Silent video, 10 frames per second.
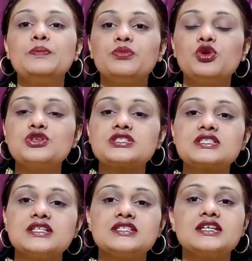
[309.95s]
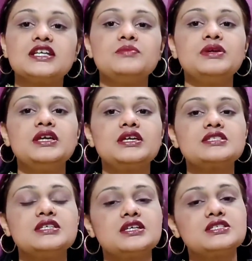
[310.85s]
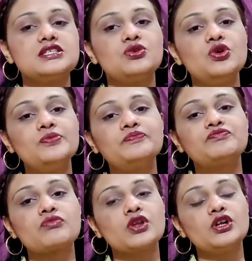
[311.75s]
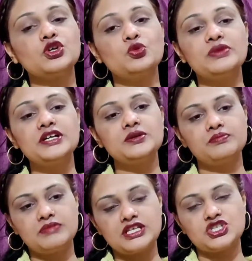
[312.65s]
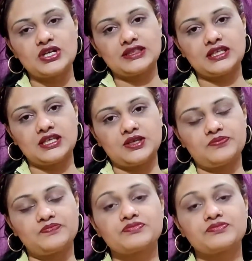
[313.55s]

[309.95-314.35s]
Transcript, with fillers: पोस्ट सर्जरी भी किसी किसी को ट्यूमर बन जाते हैं